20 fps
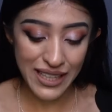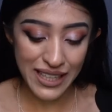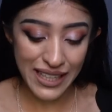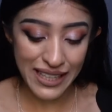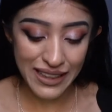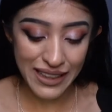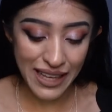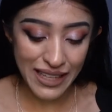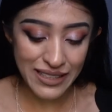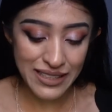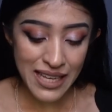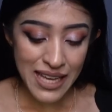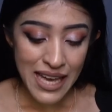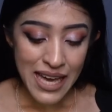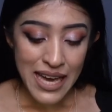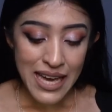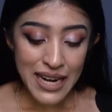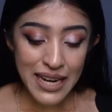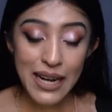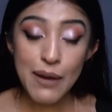atletas,
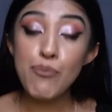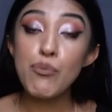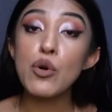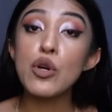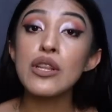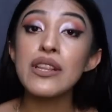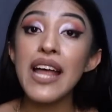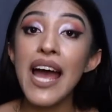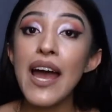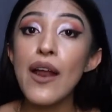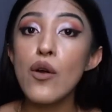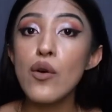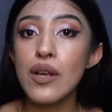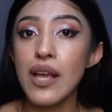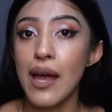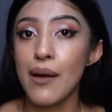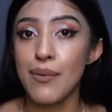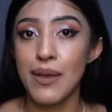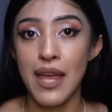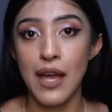reportaron
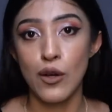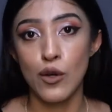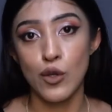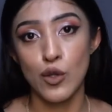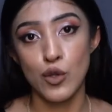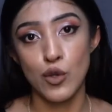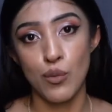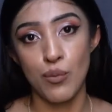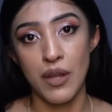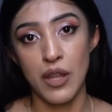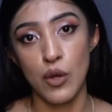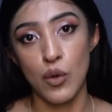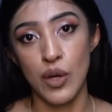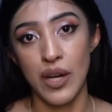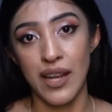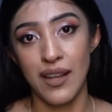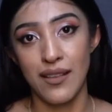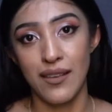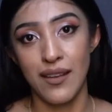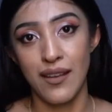que habían consumido
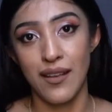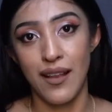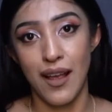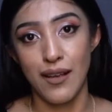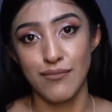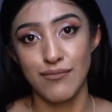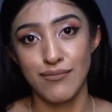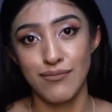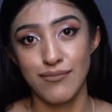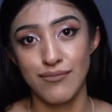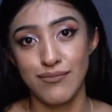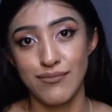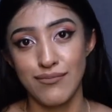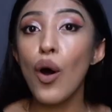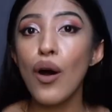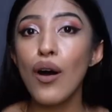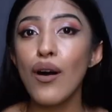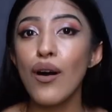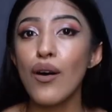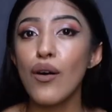creatina. Y
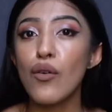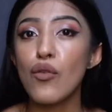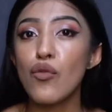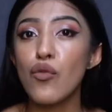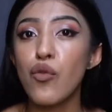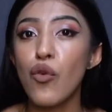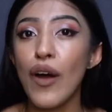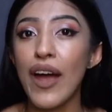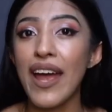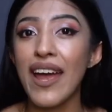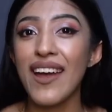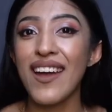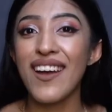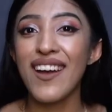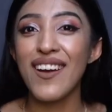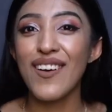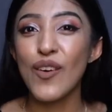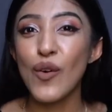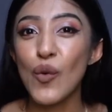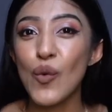no fue
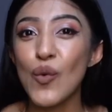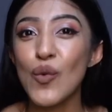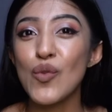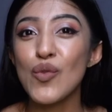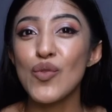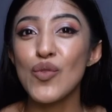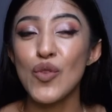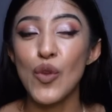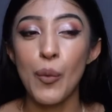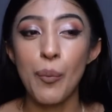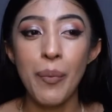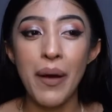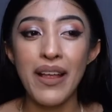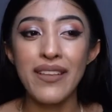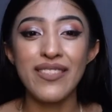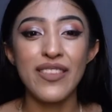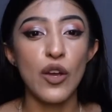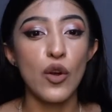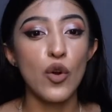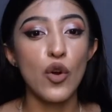un
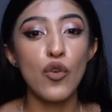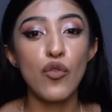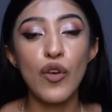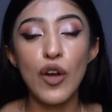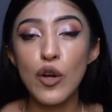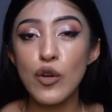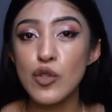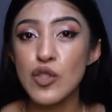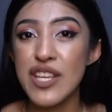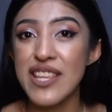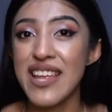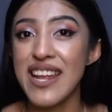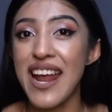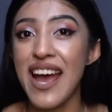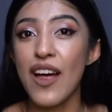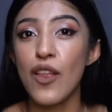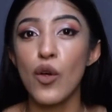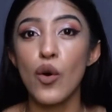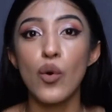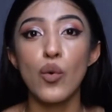dopante o no fue
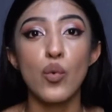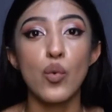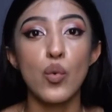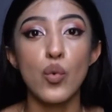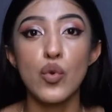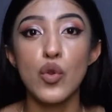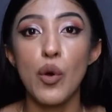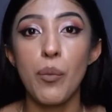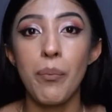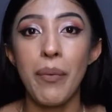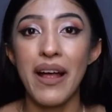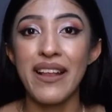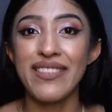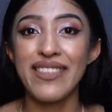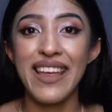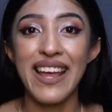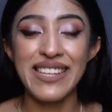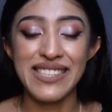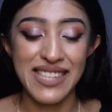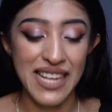considerado un
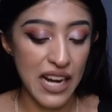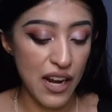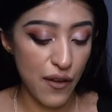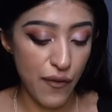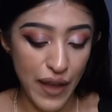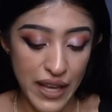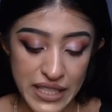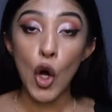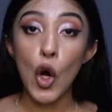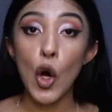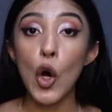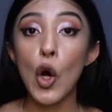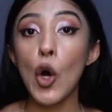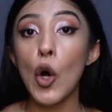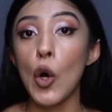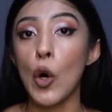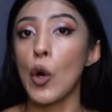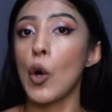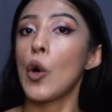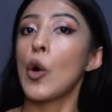dopante hasta la fecha.
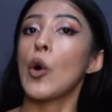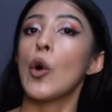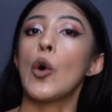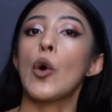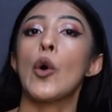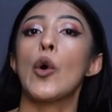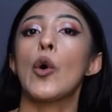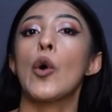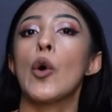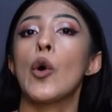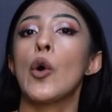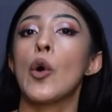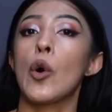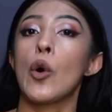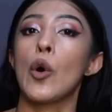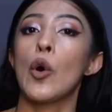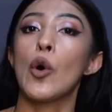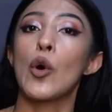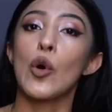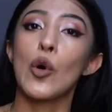Ojo, ojo, ojo,
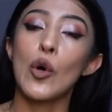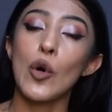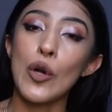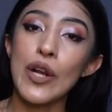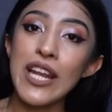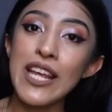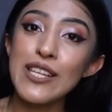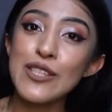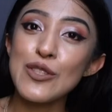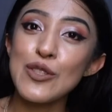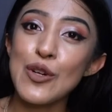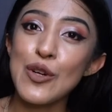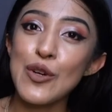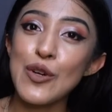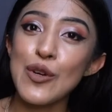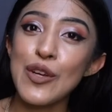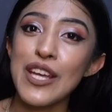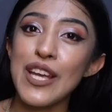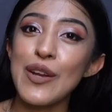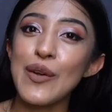ojo. Con esto
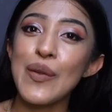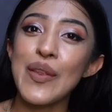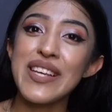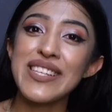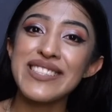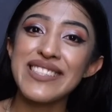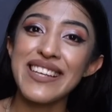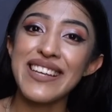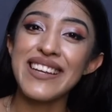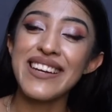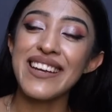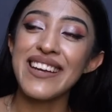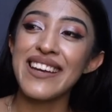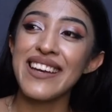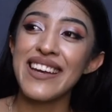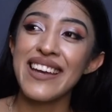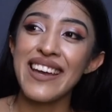no quiero decir